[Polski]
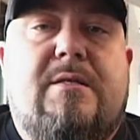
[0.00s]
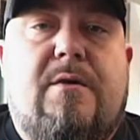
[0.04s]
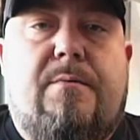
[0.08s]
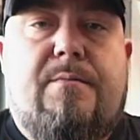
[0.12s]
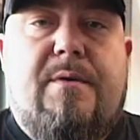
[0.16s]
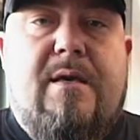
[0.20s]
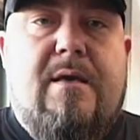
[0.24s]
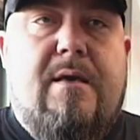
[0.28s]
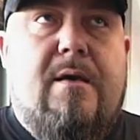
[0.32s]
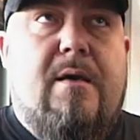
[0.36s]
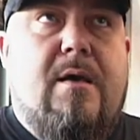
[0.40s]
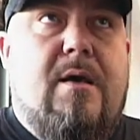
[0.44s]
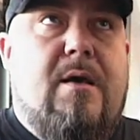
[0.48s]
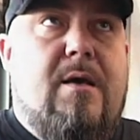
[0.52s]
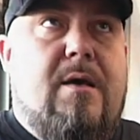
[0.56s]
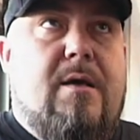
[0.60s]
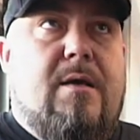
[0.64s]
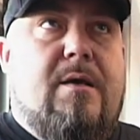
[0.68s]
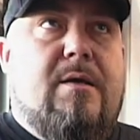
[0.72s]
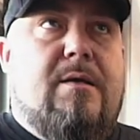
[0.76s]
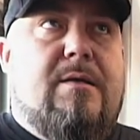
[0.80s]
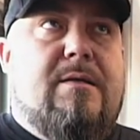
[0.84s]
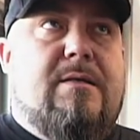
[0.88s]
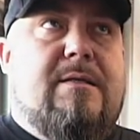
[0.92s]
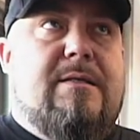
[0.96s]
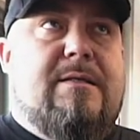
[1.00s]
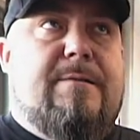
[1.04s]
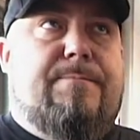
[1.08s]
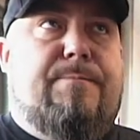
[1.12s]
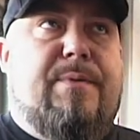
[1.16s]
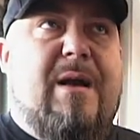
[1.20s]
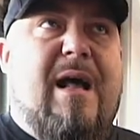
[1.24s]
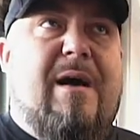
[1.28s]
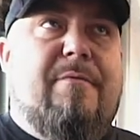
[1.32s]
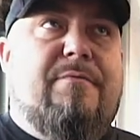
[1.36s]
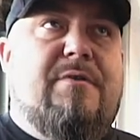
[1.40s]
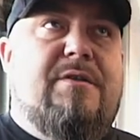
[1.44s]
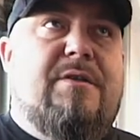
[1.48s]
sobie
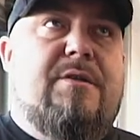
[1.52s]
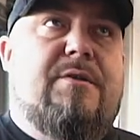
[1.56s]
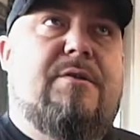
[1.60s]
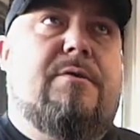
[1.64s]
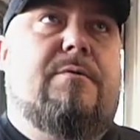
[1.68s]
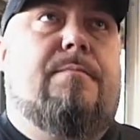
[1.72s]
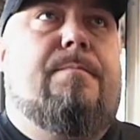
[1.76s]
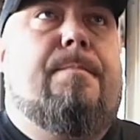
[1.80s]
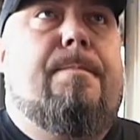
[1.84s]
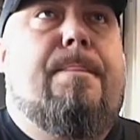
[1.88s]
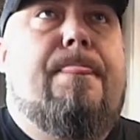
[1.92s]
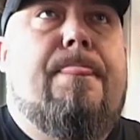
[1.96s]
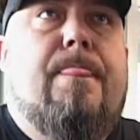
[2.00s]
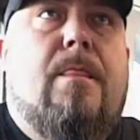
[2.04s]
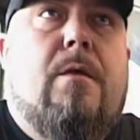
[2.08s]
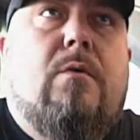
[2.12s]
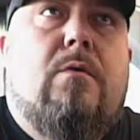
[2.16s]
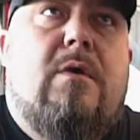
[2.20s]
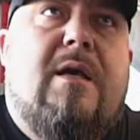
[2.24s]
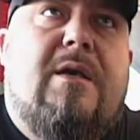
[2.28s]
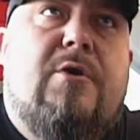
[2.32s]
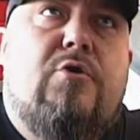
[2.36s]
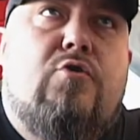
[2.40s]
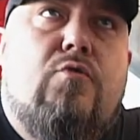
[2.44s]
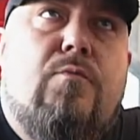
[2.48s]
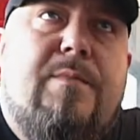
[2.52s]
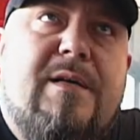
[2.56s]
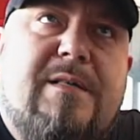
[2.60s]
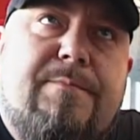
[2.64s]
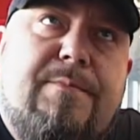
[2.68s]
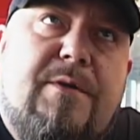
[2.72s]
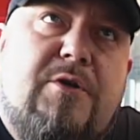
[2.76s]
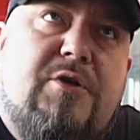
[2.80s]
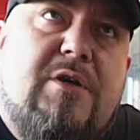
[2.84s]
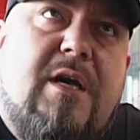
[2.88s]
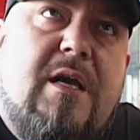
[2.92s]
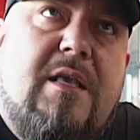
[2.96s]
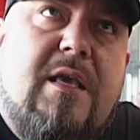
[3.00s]
sprawdzić jakieś
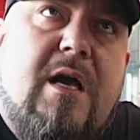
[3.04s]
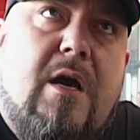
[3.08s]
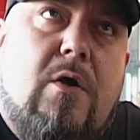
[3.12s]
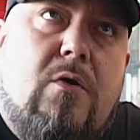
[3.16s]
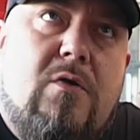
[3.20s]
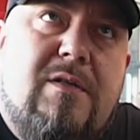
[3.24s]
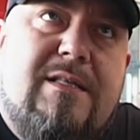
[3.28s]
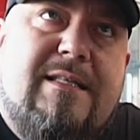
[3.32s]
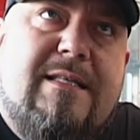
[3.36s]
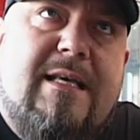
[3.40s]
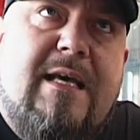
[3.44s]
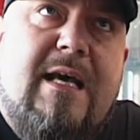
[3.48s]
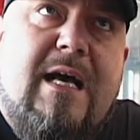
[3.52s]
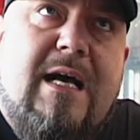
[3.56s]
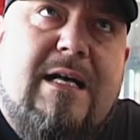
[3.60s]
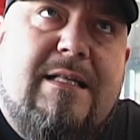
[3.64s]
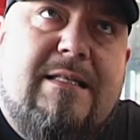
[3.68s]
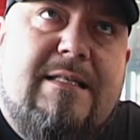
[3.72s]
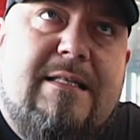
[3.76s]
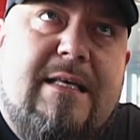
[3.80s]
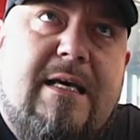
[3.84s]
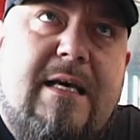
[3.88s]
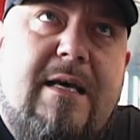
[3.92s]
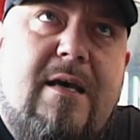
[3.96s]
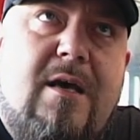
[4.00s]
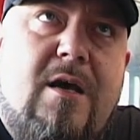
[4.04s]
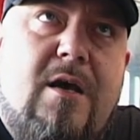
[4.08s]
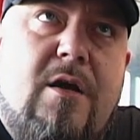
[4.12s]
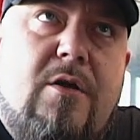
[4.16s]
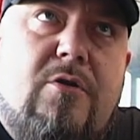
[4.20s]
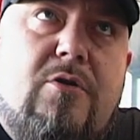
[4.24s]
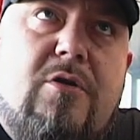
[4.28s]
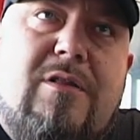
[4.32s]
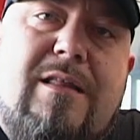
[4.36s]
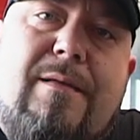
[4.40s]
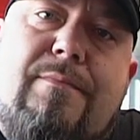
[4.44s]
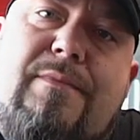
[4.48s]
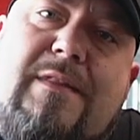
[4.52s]
ubezpieczenia OC, AC,
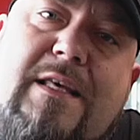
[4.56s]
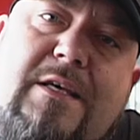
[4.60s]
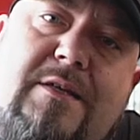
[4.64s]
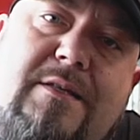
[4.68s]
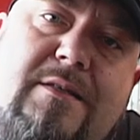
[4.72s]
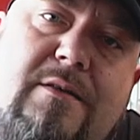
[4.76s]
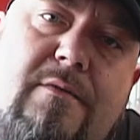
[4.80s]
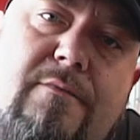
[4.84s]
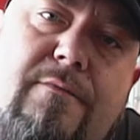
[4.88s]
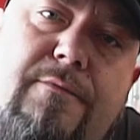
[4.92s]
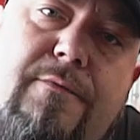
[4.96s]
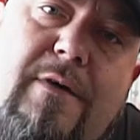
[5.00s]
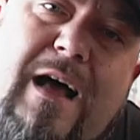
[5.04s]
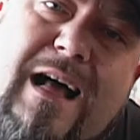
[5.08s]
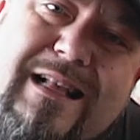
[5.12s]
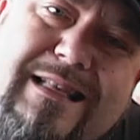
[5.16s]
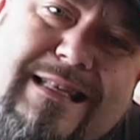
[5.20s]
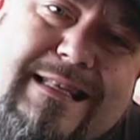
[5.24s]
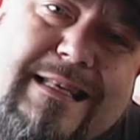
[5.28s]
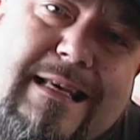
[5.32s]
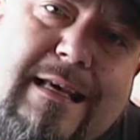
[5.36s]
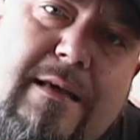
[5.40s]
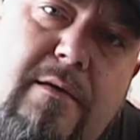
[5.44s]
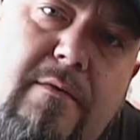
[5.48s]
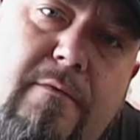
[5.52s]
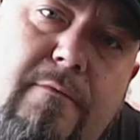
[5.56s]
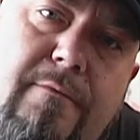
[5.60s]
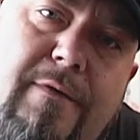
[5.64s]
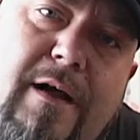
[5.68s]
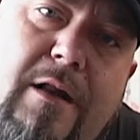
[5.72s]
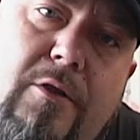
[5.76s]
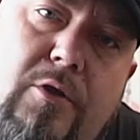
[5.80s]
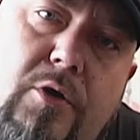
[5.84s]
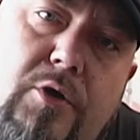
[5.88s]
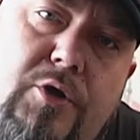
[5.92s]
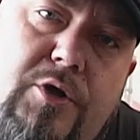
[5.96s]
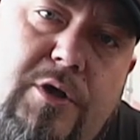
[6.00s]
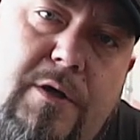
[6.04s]
to tam też są w AC
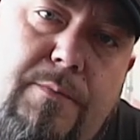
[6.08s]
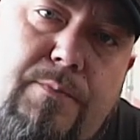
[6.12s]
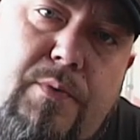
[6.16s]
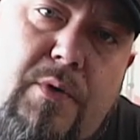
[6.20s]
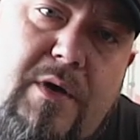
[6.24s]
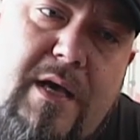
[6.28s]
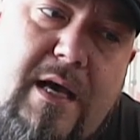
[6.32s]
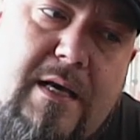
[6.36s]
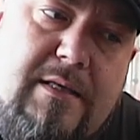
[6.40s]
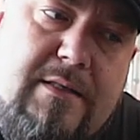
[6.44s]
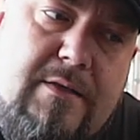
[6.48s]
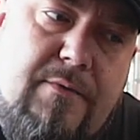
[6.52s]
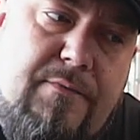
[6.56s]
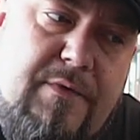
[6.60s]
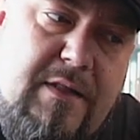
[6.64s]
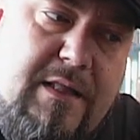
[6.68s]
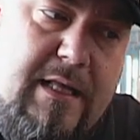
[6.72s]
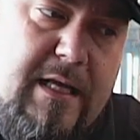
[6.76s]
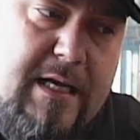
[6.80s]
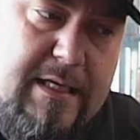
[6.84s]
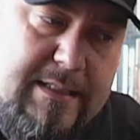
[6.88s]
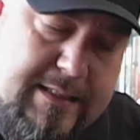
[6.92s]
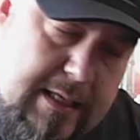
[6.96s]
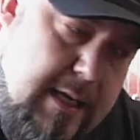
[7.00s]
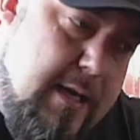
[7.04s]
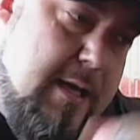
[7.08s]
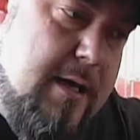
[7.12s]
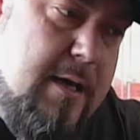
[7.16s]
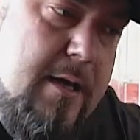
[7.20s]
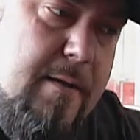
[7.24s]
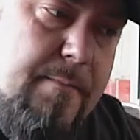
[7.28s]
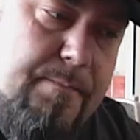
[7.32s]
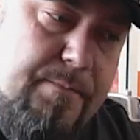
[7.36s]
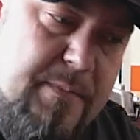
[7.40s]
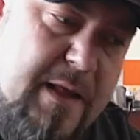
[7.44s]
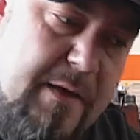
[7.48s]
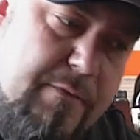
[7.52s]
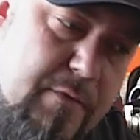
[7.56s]
wartości pojazdów. I teraz
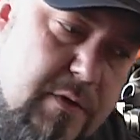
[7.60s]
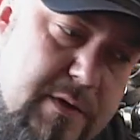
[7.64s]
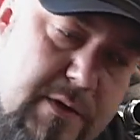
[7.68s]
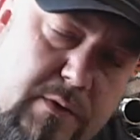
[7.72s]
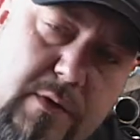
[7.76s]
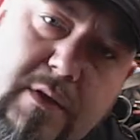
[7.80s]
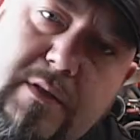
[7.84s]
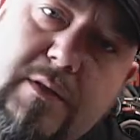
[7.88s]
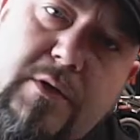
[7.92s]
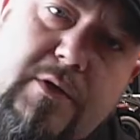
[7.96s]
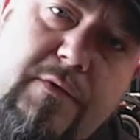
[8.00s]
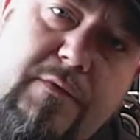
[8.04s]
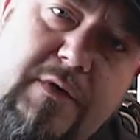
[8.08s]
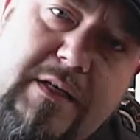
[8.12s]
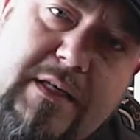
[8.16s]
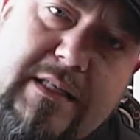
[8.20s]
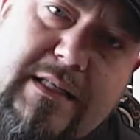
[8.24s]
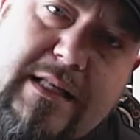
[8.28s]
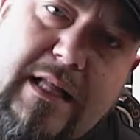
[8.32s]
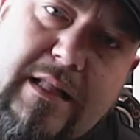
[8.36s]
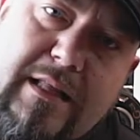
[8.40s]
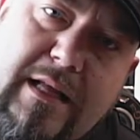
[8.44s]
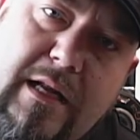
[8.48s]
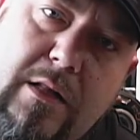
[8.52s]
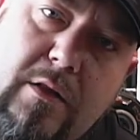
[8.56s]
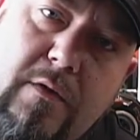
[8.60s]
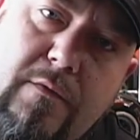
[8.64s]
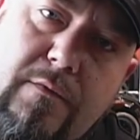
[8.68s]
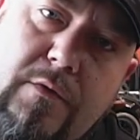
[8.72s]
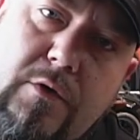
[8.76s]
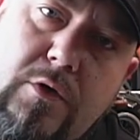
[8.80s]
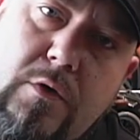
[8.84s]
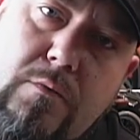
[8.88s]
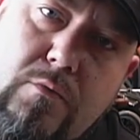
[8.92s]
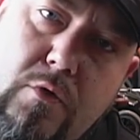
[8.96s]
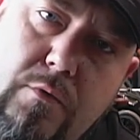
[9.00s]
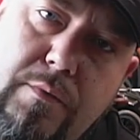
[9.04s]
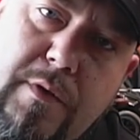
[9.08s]
nawiązując oczywiście standardowo
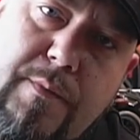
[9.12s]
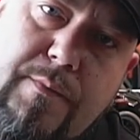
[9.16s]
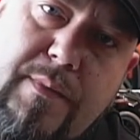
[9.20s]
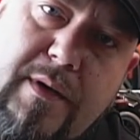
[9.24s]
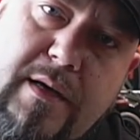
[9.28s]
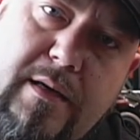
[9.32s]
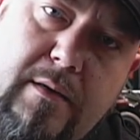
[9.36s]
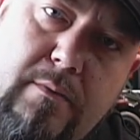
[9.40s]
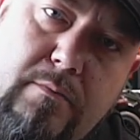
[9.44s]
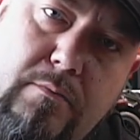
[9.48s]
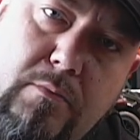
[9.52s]
do MUBI.pl,